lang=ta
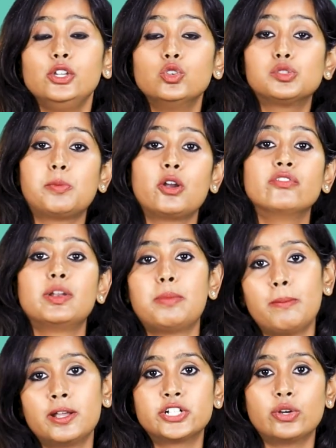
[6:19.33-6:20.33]
யூஸ் பண்ண
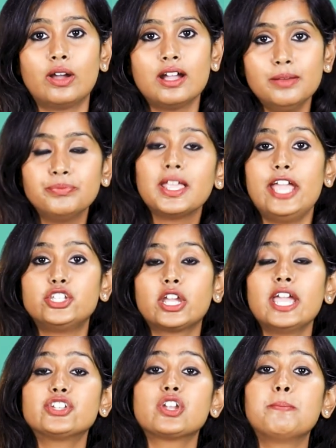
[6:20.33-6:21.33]
விருப்பப்படுறவங்க
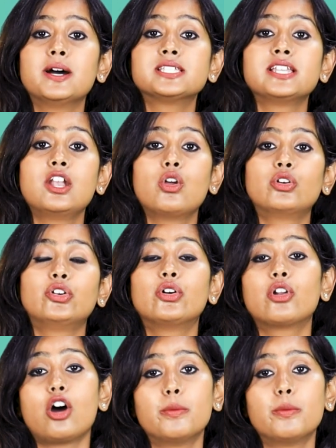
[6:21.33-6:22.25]
எஜுகேஷன் பர்சனல் லோனுன்னு ஒரு